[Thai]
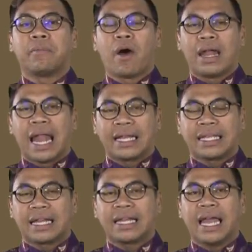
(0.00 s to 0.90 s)
พอหลัง
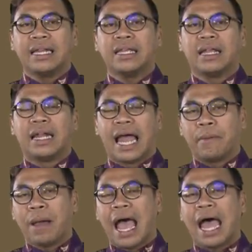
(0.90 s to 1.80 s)
จากนั้นหลัง
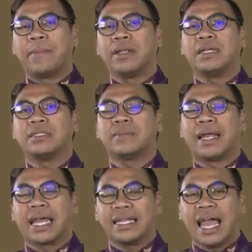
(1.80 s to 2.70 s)
ผ่านมาถึงสมั
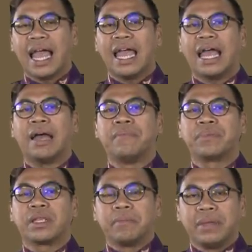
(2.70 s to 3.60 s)
ยกาลที่
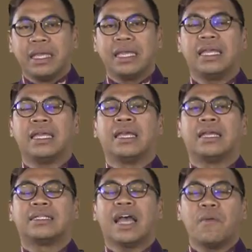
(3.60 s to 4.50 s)
5มี
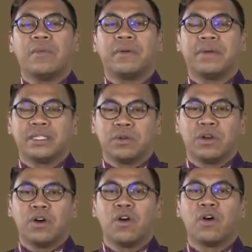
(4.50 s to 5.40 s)
เจ้าเมืองพิษณุ
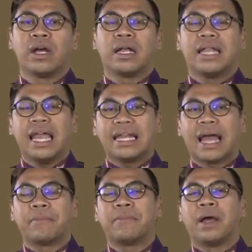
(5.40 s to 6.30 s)
โลก ได้
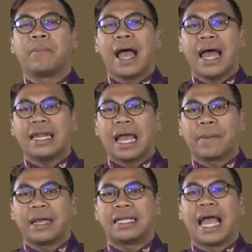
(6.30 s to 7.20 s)
นำพระนาง
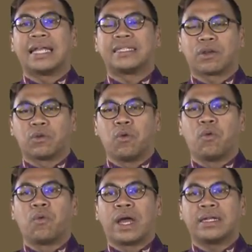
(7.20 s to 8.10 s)
พญาจักกุ
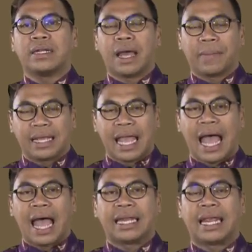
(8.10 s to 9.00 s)
วัดนางพญา
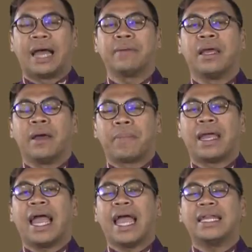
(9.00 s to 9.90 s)
เนี่ยครับไป
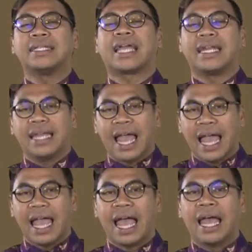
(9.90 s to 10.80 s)
ให้รัชกาลที่
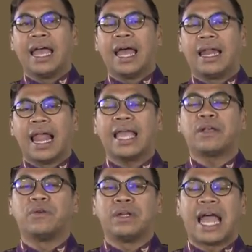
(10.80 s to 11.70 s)
5 และให้
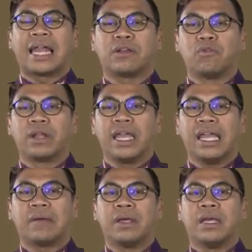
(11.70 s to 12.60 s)
ขุนนางในกรุงเท
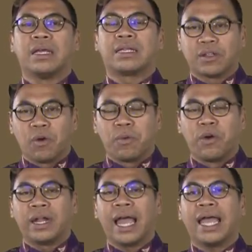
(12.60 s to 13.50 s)
พส่งผ
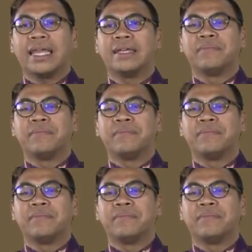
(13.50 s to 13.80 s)
ลให้